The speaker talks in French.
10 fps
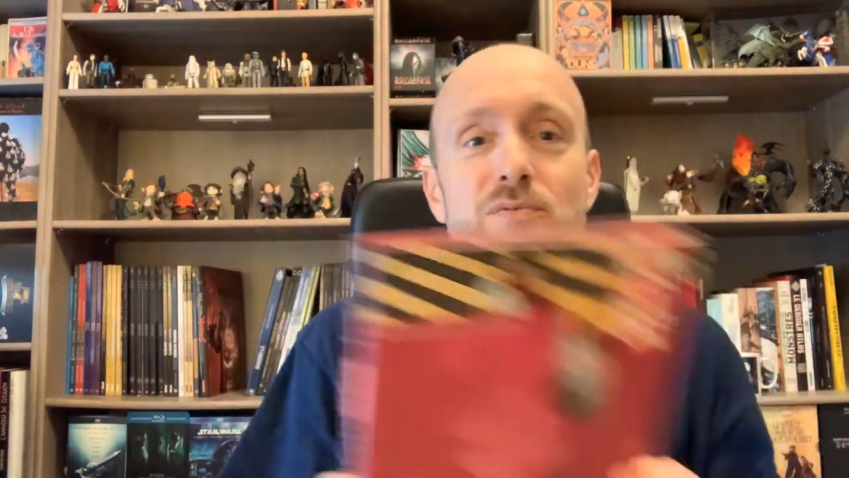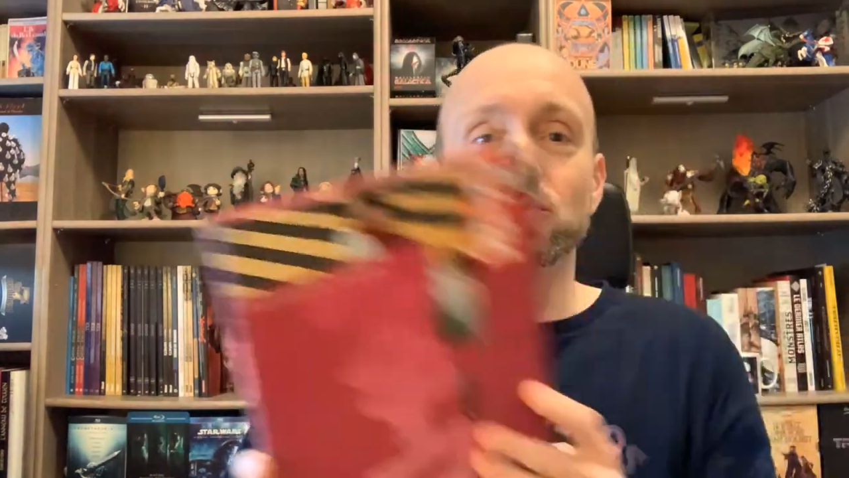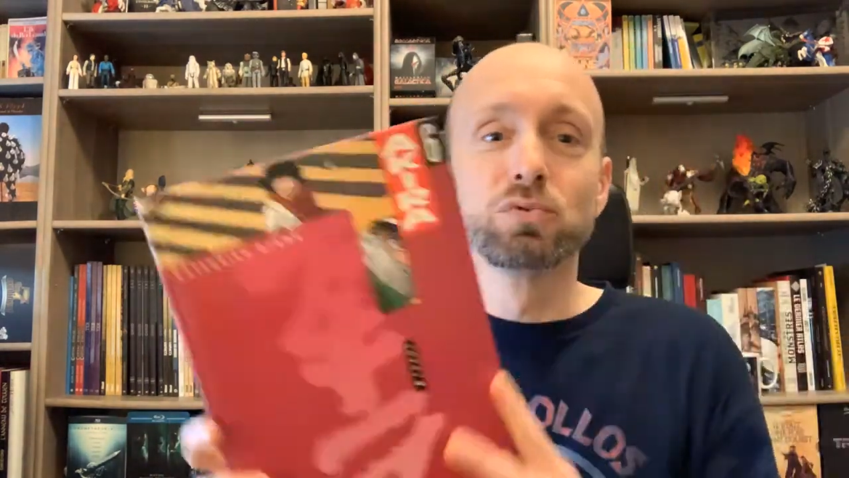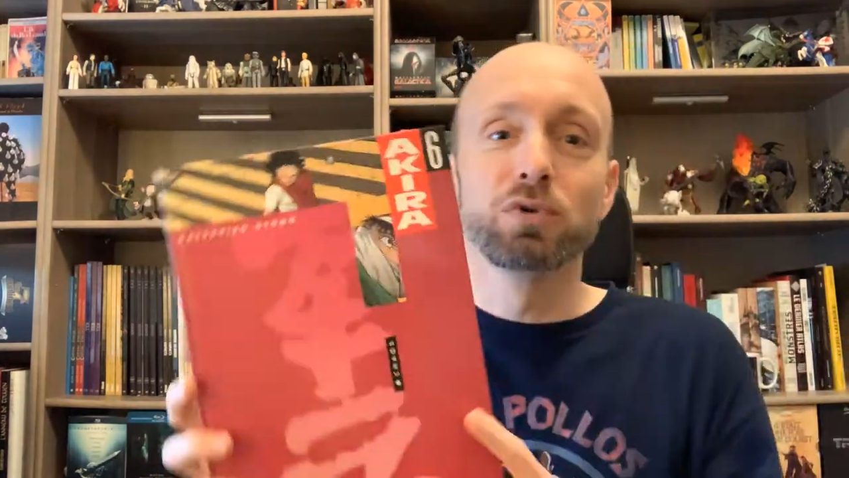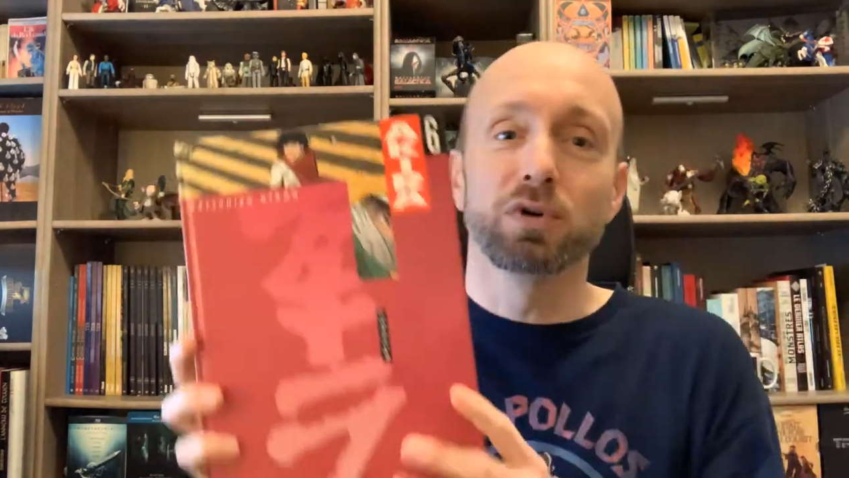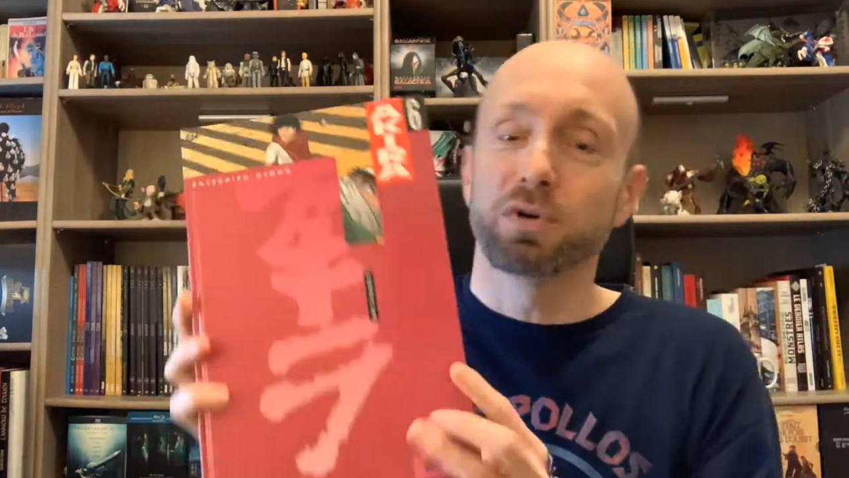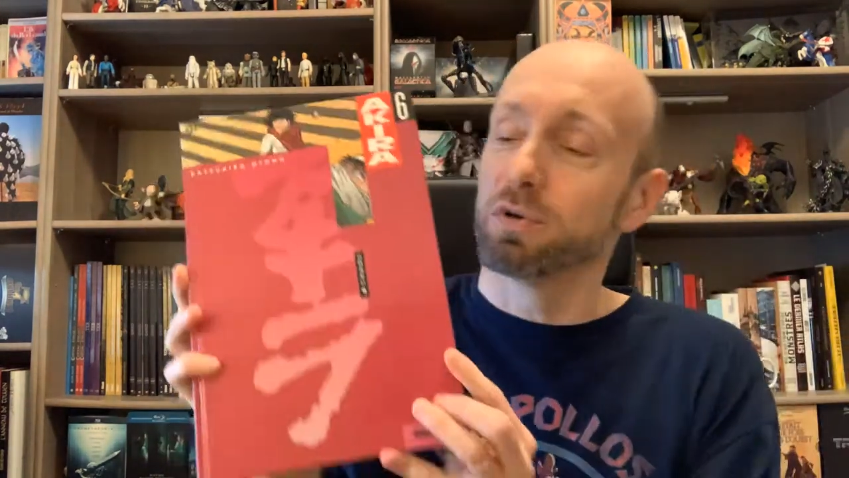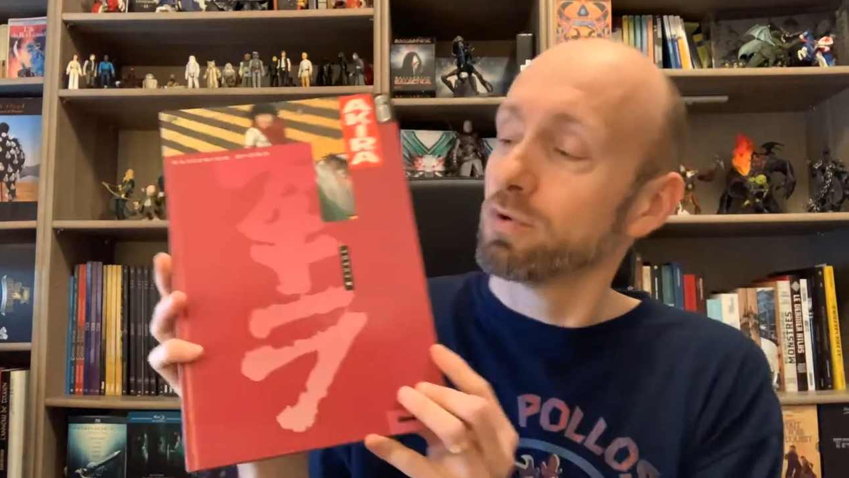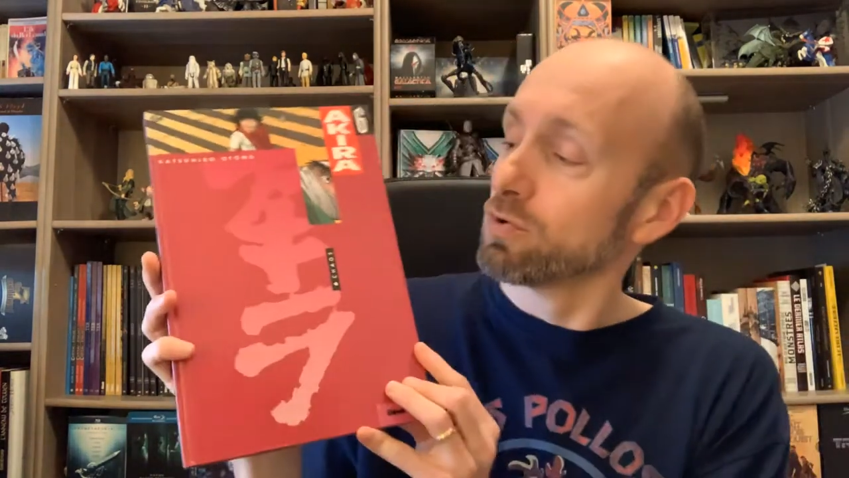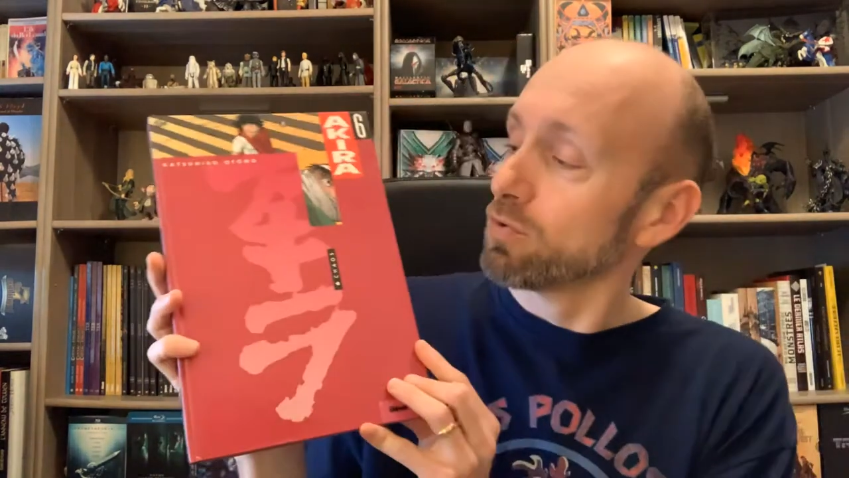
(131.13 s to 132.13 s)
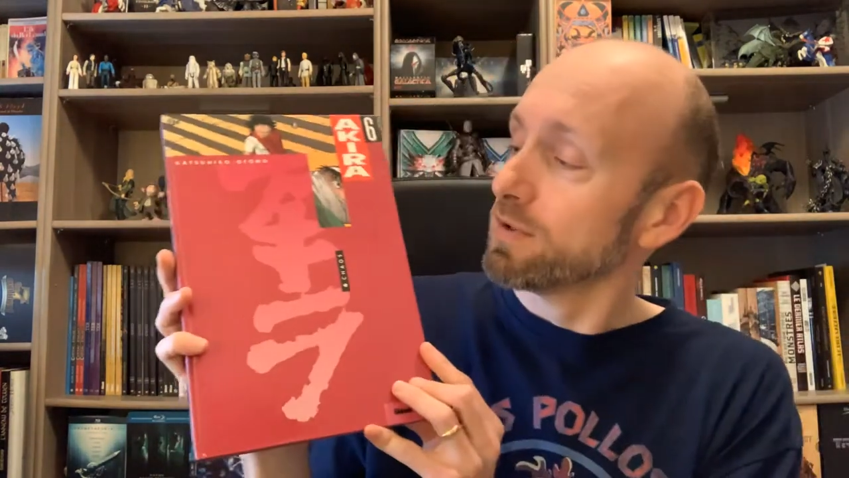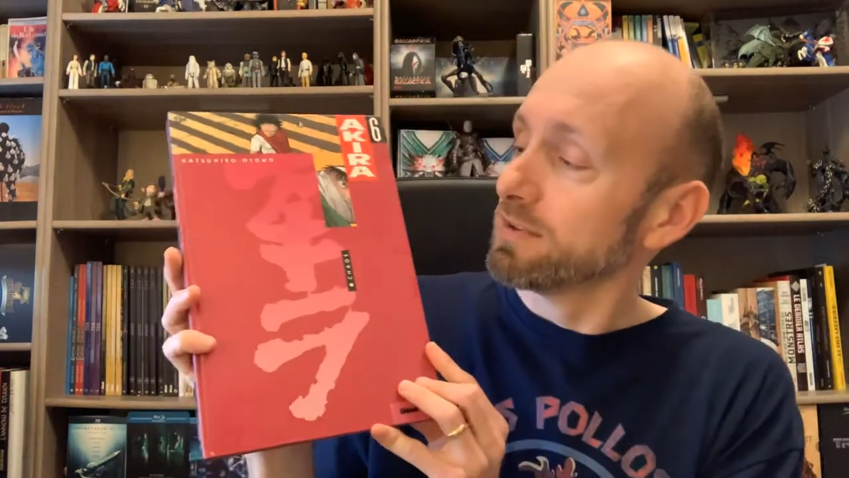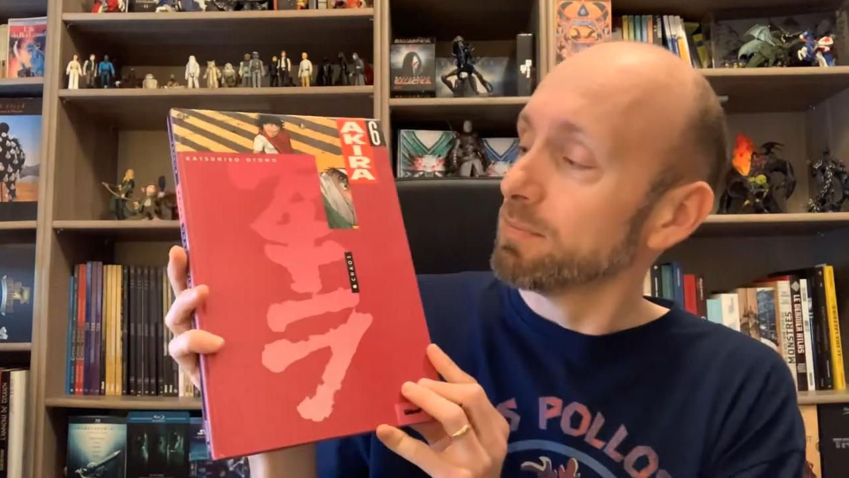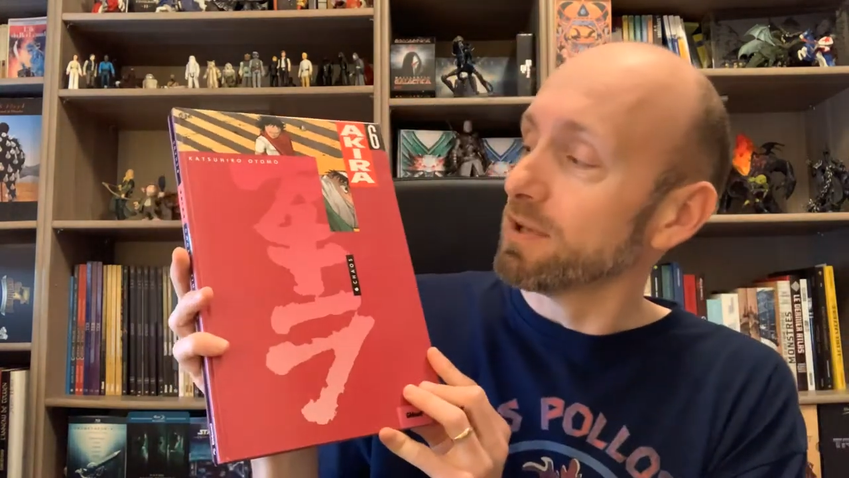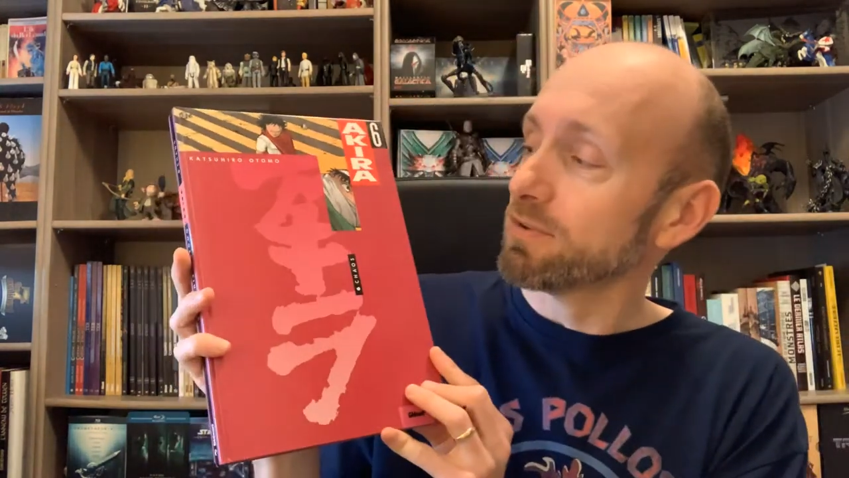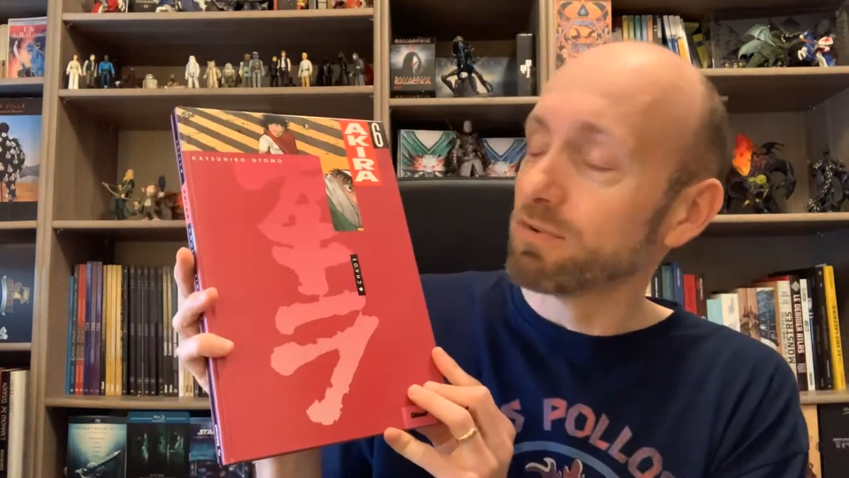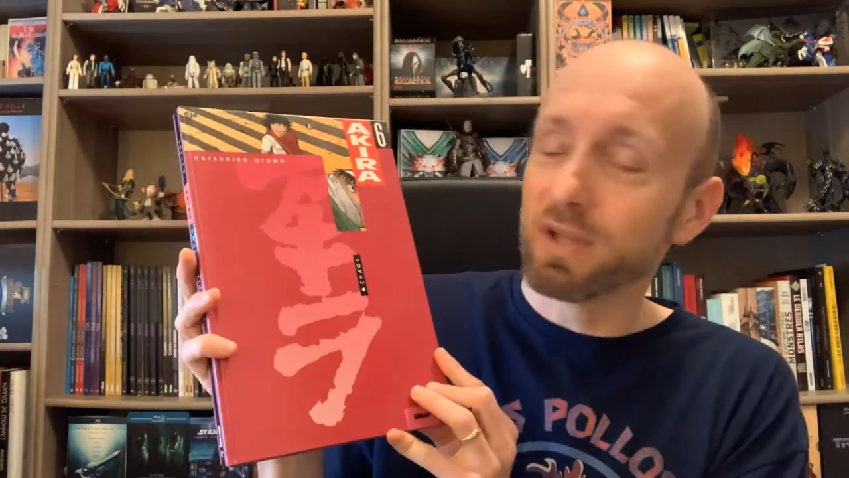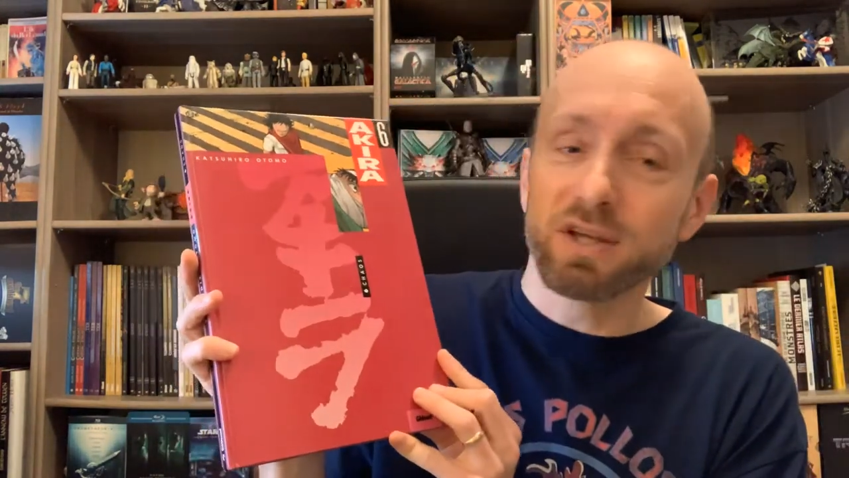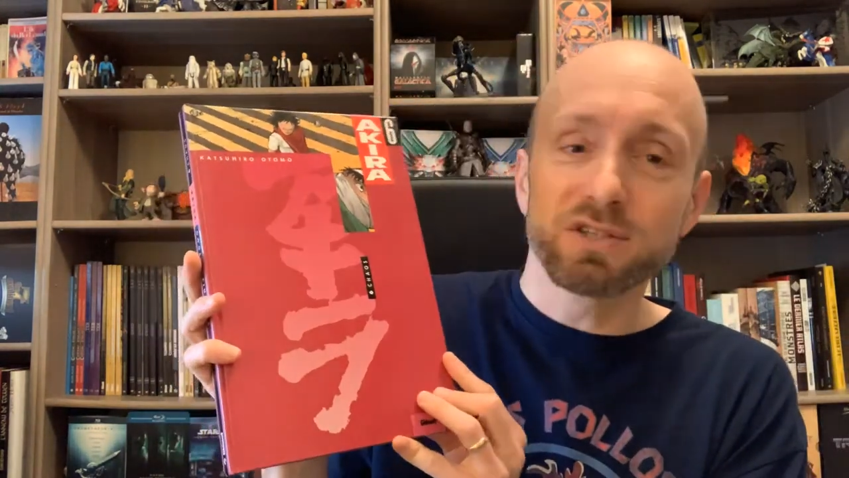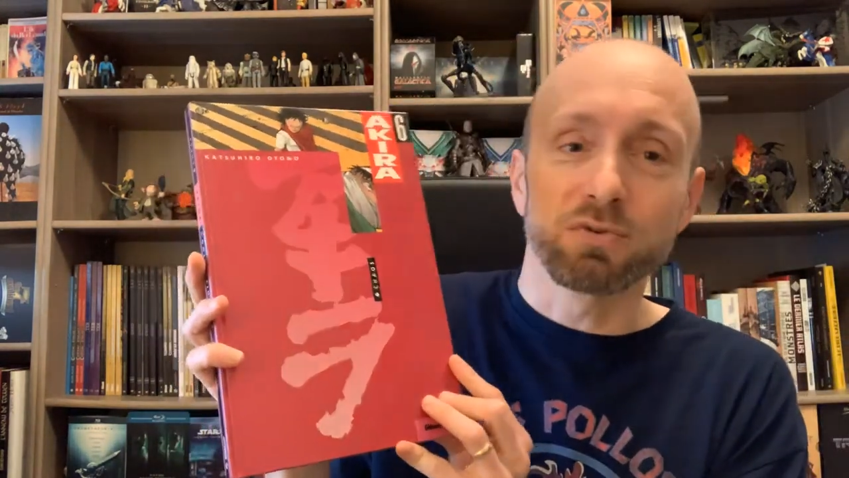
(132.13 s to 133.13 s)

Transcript: pour retrouver ses personnages.